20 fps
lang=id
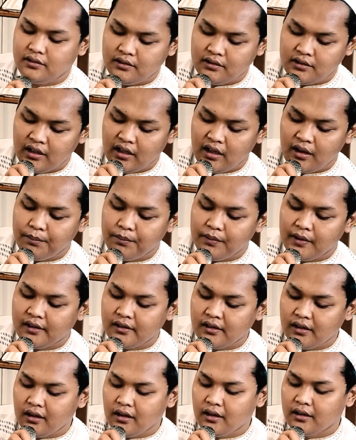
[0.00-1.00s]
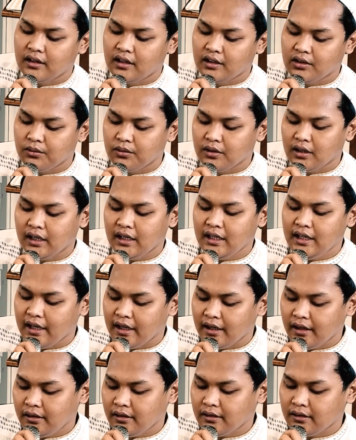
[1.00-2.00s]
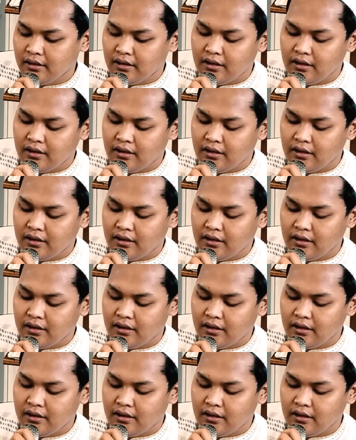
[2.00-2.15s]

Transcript: siapa salah satu kalian